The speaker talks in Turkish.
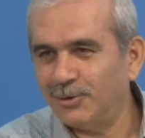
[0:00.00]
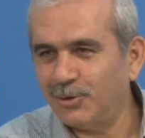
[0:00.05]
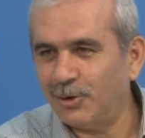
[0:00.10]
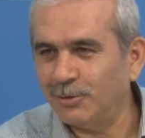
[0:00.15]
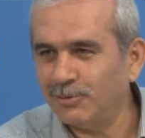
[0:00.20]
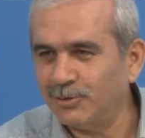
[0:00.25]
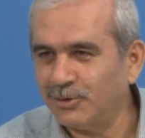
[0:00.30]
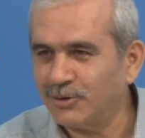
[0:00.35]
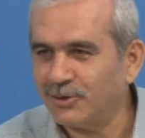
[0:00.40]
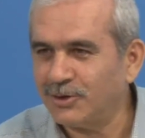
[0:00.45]

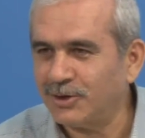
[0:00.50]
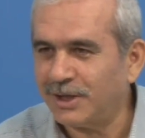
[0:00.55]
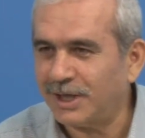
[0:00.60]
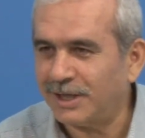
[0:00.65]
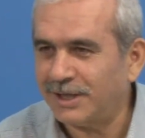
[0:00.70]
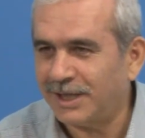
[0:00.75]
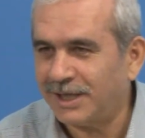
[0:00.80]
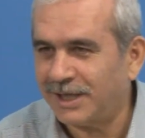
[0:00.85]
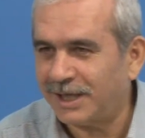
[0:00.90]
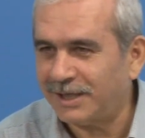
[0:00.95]
Komşusu
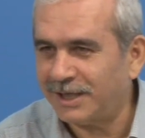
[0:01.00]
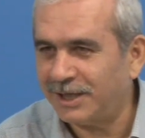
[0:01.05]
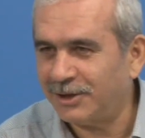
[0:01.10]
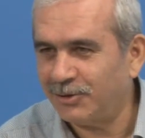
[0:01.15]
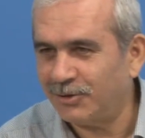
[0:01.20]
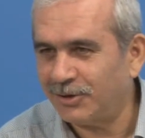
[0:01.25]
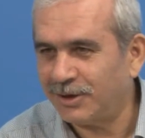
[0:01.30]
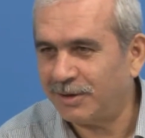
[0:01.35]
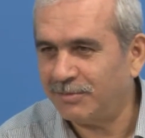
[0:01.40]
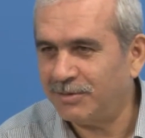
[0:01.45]
da dikkat
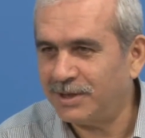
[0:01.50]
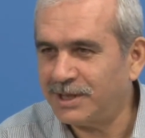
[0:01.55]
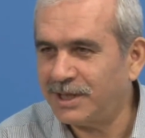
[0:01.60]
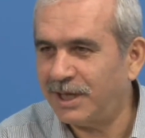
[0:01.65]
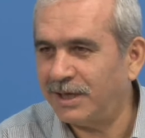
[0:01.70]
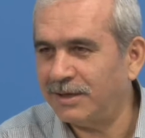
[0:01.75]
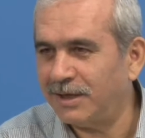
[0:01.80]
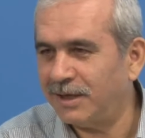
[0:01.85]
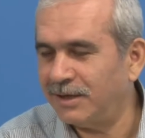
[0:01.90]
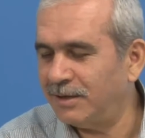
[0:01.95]
ediyor tabi.
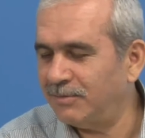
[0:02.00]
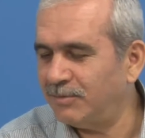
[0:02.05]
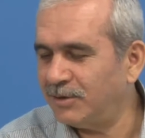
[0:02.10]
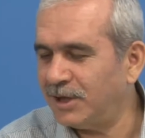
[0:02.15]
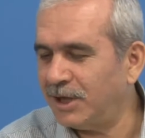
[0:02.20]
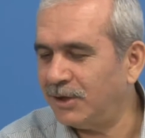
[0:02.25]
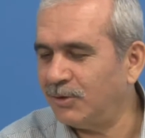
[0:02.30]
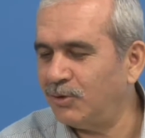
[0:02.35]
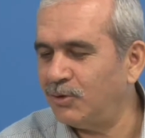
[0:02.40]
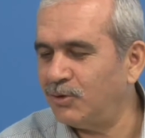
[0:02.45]
Seyda
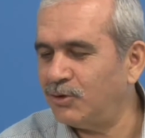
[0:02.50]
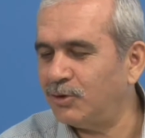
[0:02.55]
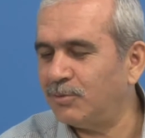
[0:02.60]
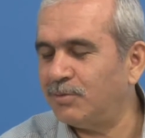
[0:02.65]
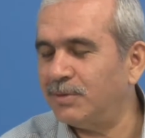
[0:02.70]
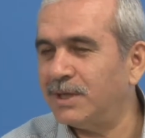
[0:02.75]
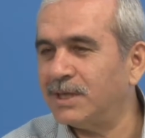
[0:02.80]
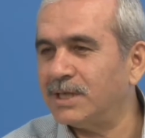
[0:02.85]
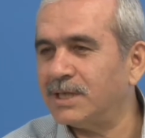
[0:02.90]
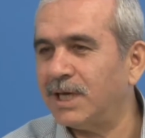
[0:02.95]
demiş ya
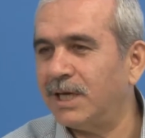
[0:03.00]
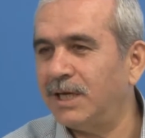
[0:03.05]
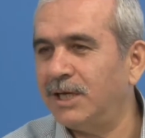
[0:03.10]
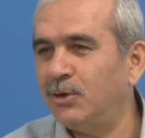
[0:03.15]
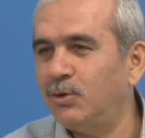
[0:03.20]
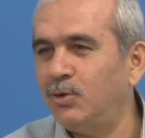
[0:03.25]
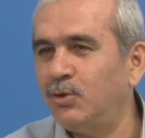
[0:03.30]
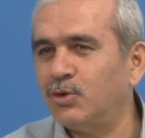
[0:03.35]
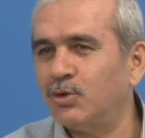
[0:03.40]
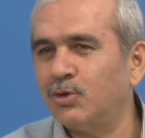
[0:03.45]
küçük bir
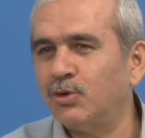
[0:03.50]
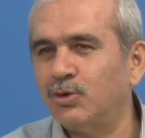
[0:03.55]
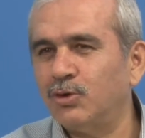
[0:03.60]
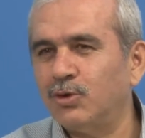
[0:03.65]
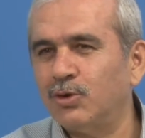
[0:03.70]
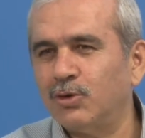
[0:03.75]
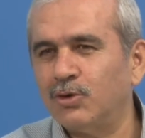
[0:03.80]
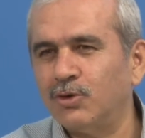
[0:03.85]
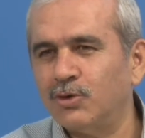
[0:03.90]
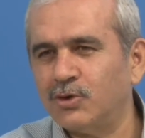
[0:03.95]
risaleyi üç
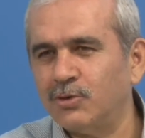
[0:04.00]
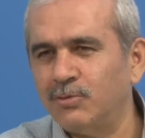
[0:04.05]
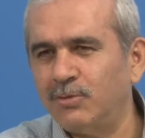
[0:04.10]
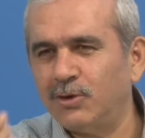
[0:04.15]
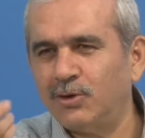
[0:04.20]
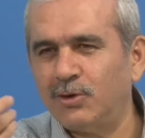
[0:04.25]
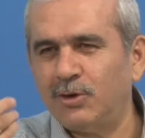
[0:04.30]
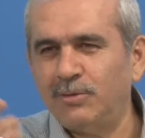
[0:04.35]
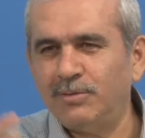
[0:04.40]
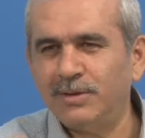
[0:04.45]
gündür okuyorsun
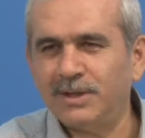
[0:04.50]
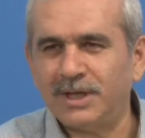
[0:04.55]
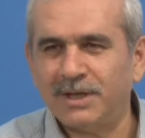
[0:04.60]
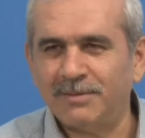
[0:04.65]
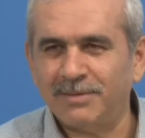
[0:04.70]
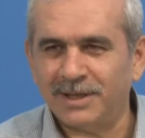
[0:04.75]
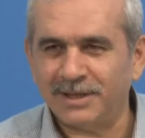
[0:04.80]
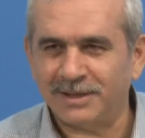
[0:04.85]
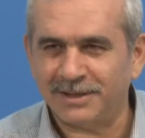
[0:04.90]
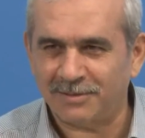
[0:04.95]
bir türlü
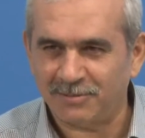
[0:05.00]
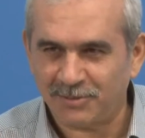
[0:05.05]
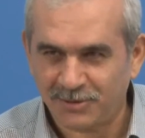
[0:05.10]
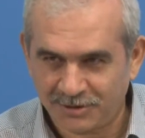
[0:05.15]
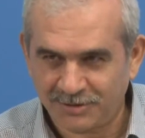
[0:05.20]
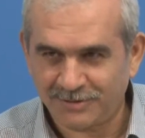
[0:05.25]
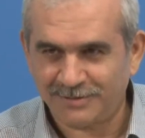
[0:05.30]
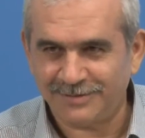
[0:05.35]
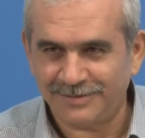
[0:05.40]
bitiremedin demiş.